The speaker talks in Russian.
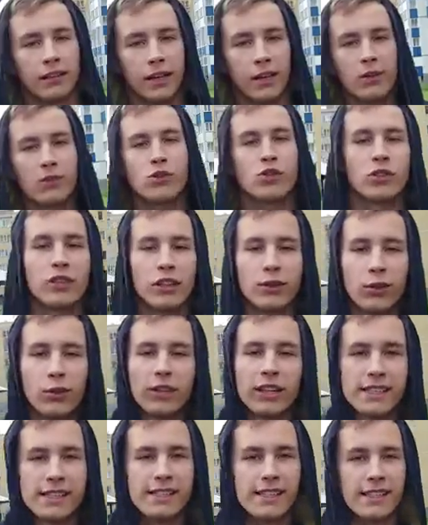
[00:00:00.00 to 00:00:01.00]
Короче,
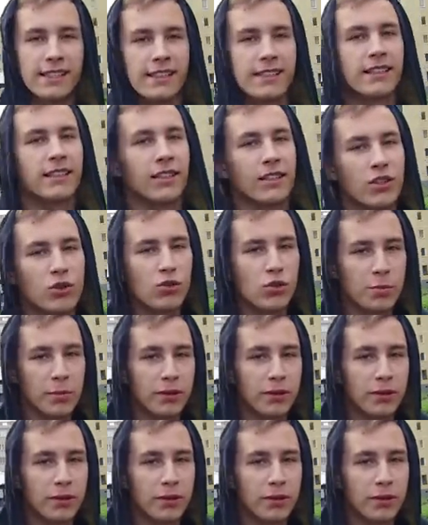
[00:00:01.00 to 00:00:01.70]
надолго я здесь не задержусь,